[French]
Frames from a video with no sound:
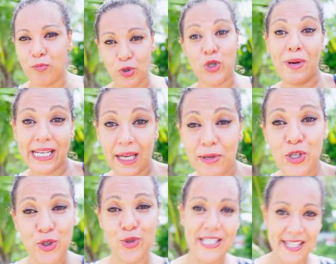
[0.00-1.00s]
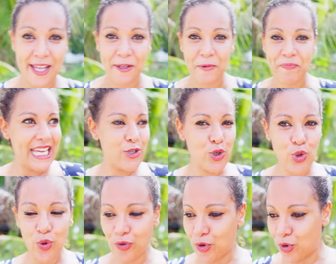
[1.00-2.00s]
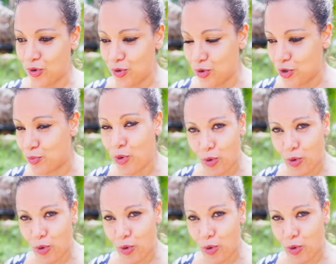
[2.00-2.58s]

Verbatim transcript: je suis maghrébine, je suis tunisienne, et je trouve que je me,